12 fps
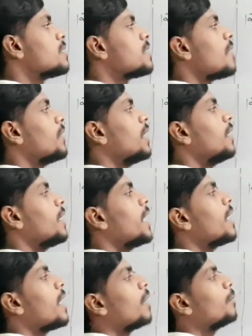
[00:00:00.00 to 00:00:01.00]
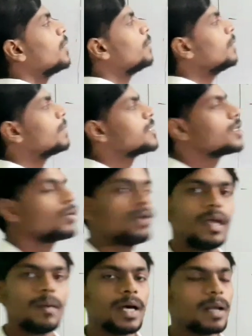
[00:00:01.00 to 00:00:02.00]
सेवन हंड्रेड अभी भी बची हुई
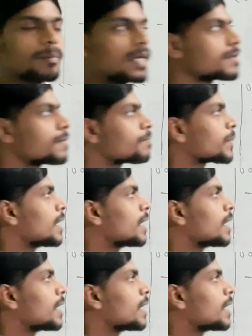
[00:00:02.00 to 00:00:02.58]
है हमारे पास